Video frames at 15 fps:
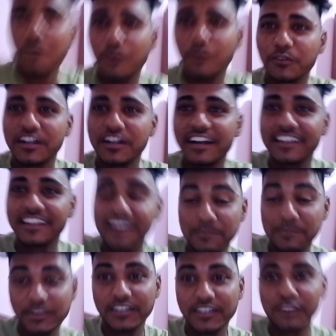और खाना खा
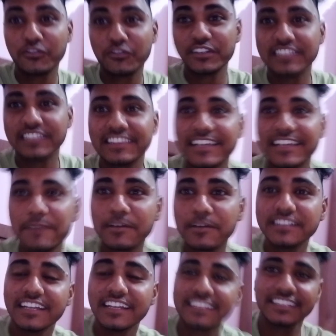पी कर फिर चलते हैं
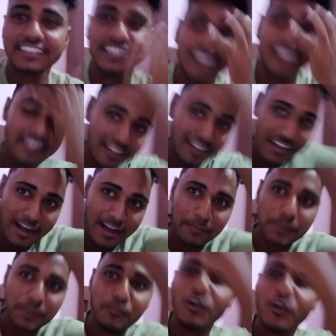अपन यहाँ से
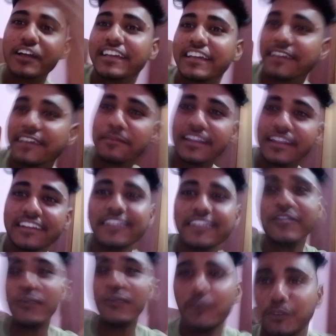अपने बुआ के घर पे
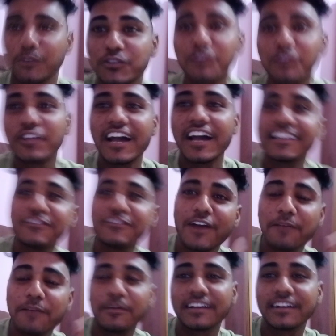और क्योंकि आज
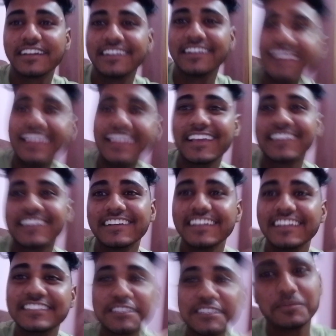वहाँ पर एक
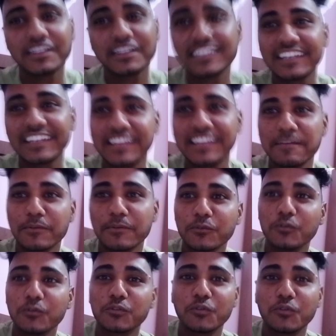नई चीज़ पता चली है अपन
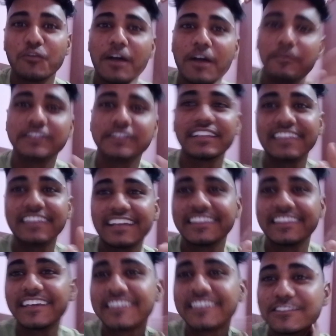को तो वहाँ पर चल के
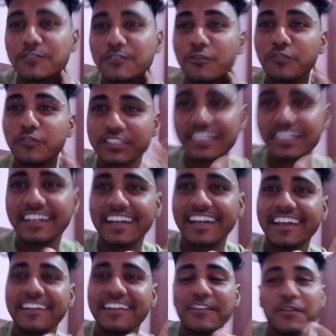आते हैं किसी को विश करना
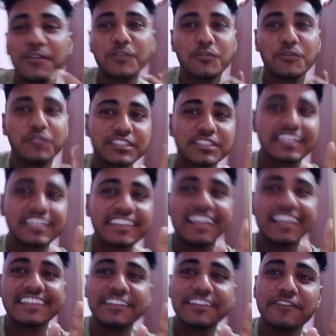है तो विश
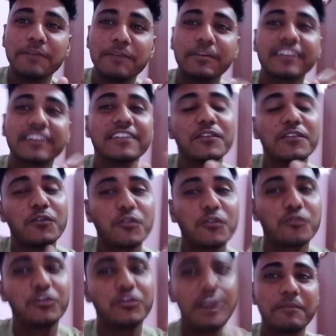करके आते हैं वहाँ पर
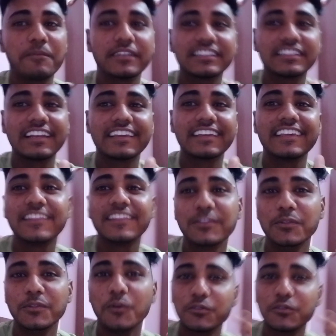और फिर अपन चलेंगे
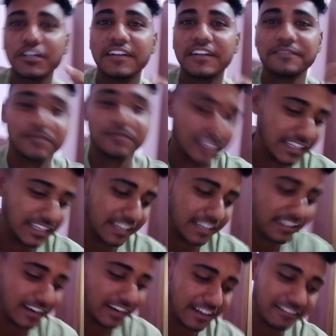डोसा ठीक है
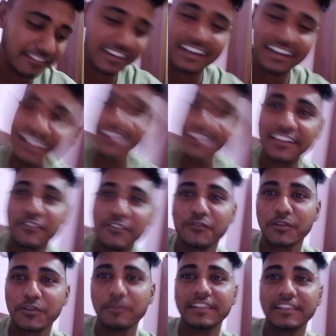खाना वाना खा लेते
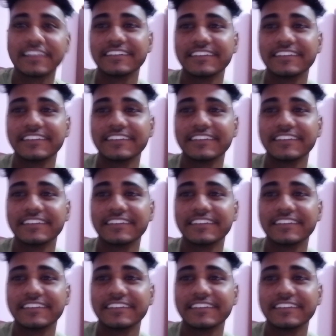हैं मिलते